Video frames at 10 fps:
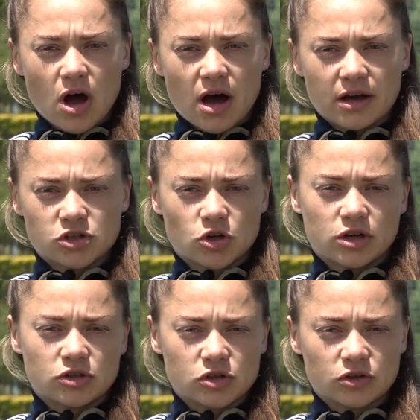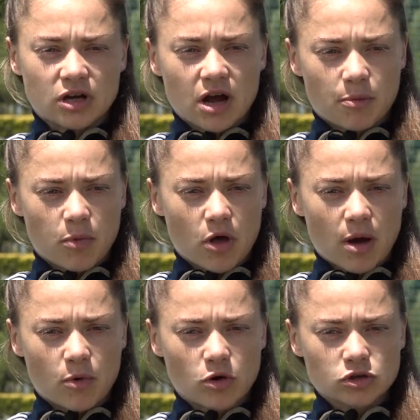ha hecho que nosotras
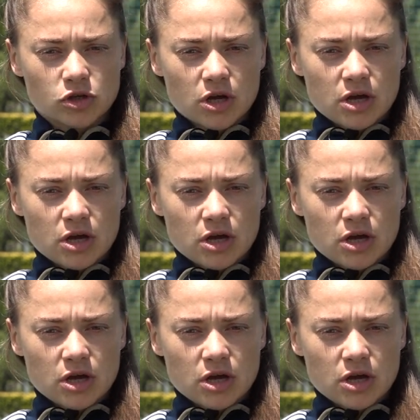podamos